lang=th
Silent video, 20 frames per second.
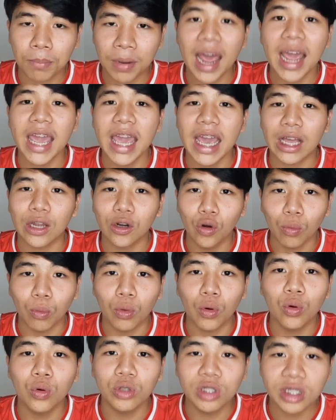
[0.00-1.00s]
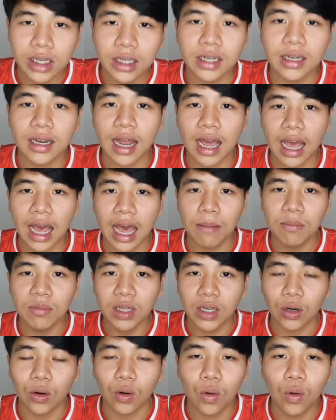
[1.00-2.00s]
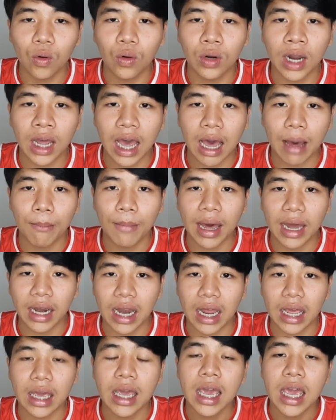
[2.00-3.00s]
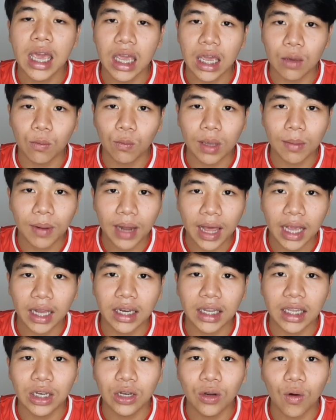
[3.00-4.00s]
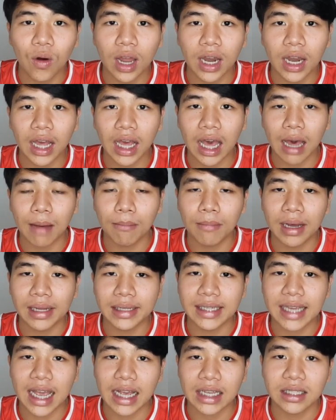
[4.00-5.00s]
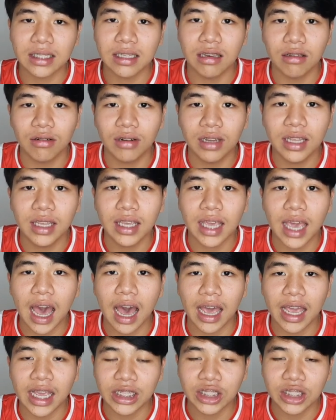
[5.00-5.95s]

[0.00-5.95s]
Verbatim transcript: พระเอกหนุ่มคู่จิ้นนะครับหนึ่งคู่นะครับมาใน MV เพลงนี้ด้วยนะครับ มาจากซีรีส์ uh,